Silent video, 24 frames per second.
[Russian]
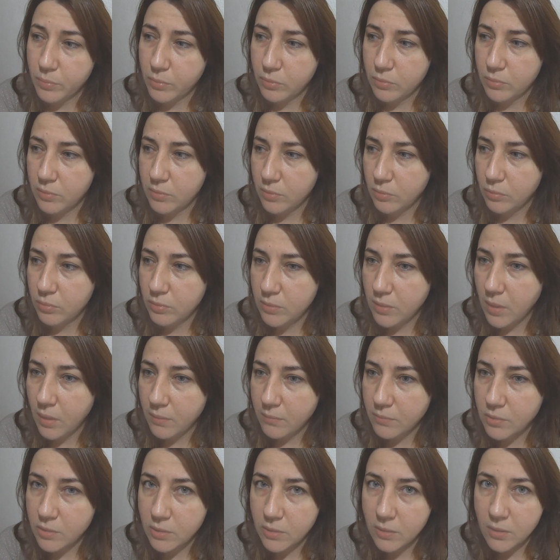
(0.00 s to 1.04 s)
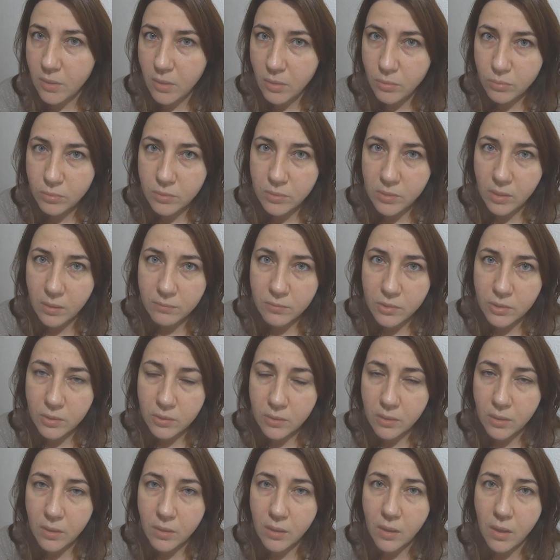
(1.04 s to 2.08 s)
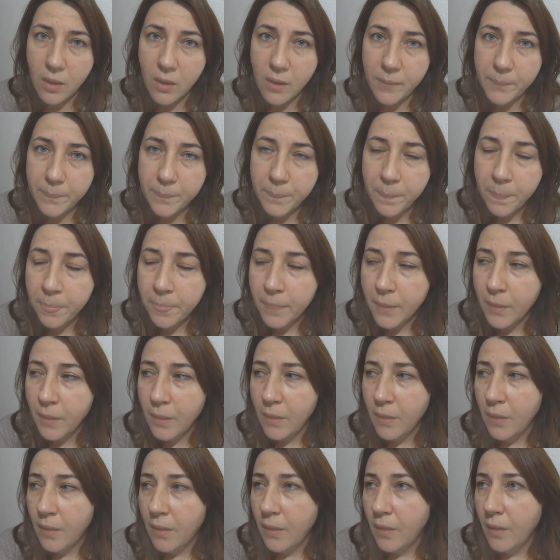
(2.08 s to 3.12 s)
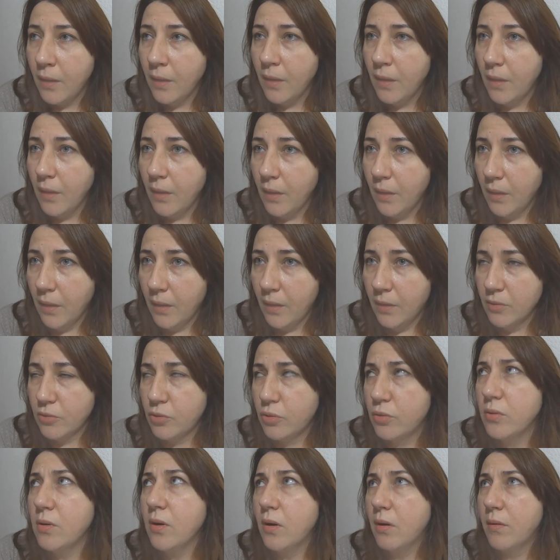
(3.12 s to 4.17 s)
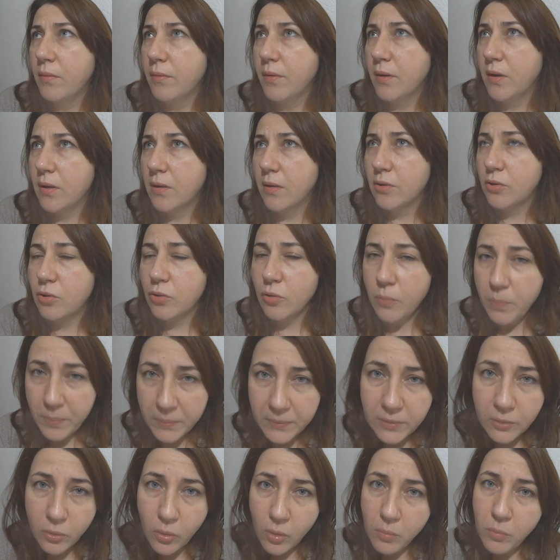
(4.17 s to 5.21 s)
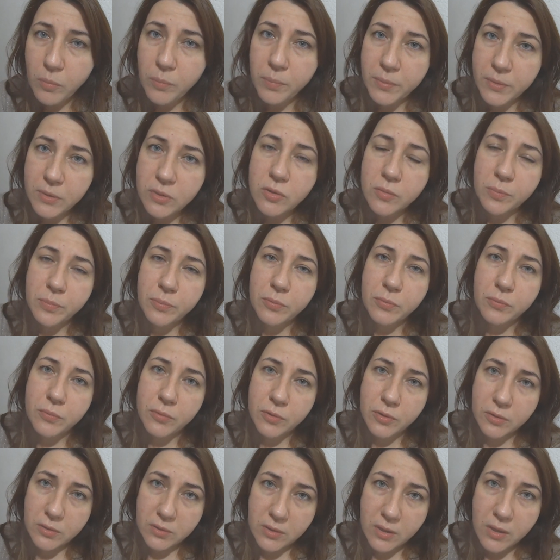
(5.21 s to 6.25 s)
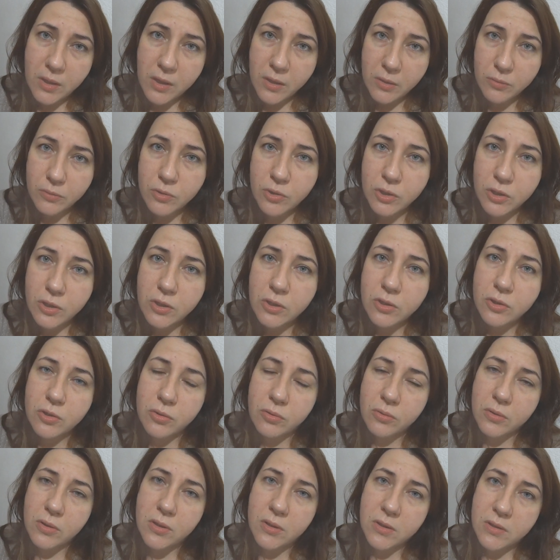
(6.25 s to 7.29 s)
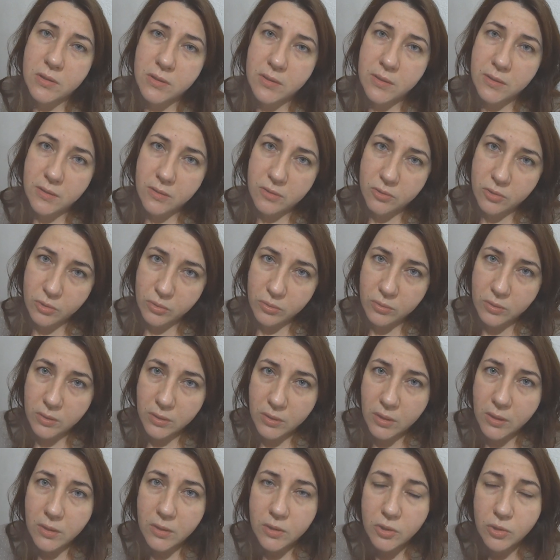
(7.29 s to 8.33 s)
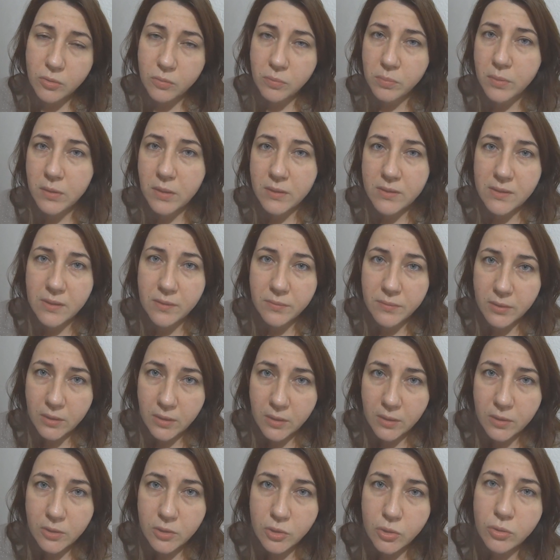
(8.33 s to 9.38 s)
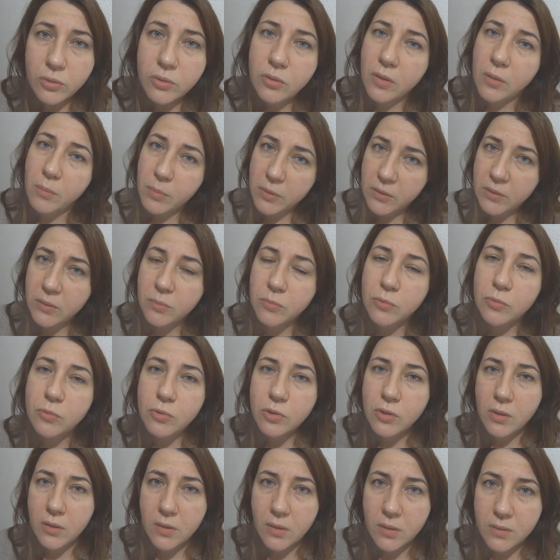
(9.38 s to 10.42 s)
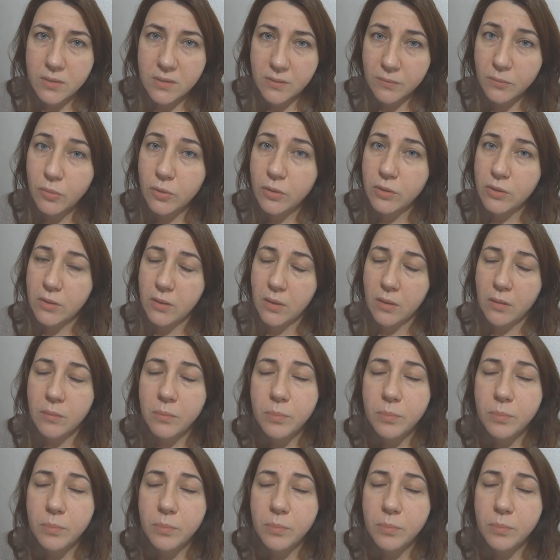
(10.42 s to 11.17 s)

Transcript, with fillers: Просто уставшие. Я уставшая какая. Что я говорила? Что по такому принципу вот стараюсь жить, что если что-то надо, чтобы было завтра хорошо, то об этом нужно сегодня